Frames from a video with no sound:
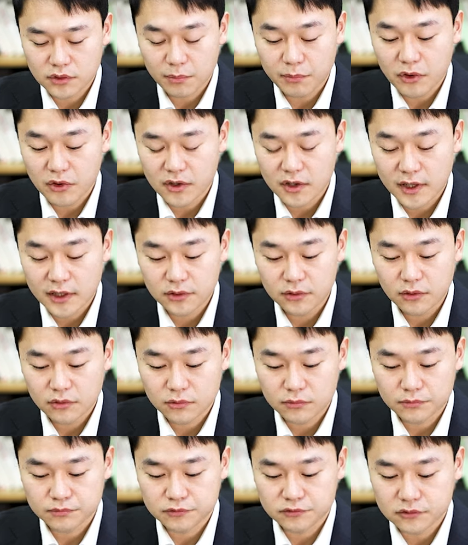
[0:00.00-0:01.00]
저평가를
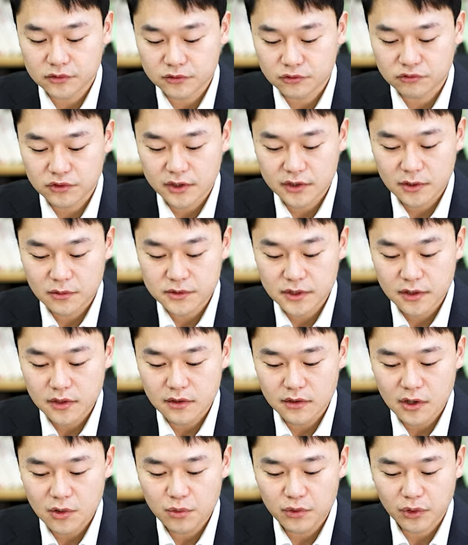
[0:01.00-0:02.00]
했던 부, 구간이라고
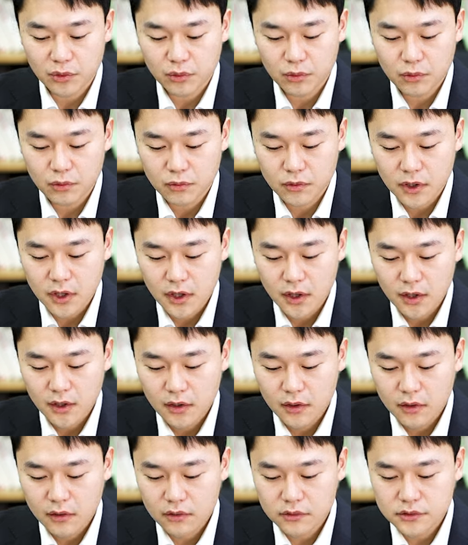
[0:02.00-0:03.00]
생각을 하고 있고
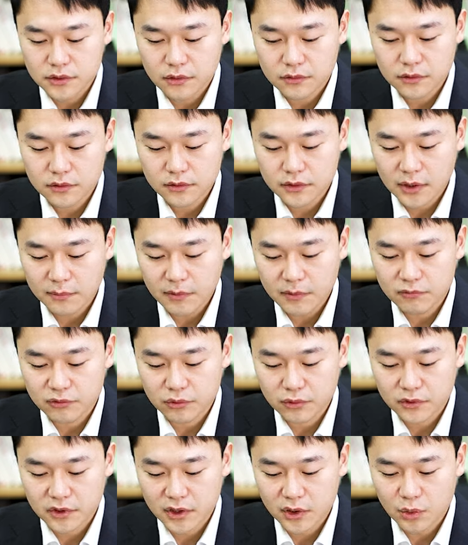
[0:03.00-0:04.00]
어, 저는 택배
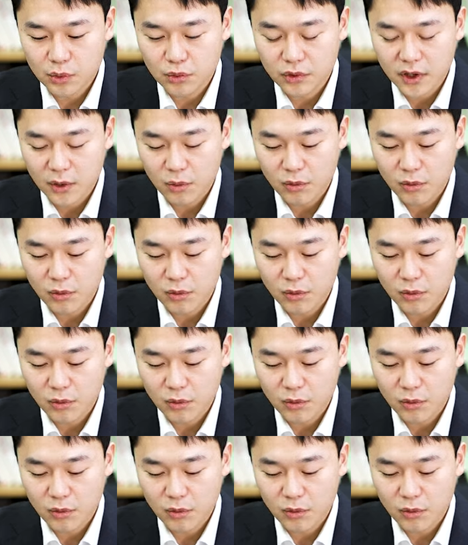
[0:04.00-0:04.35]
물통량이 올해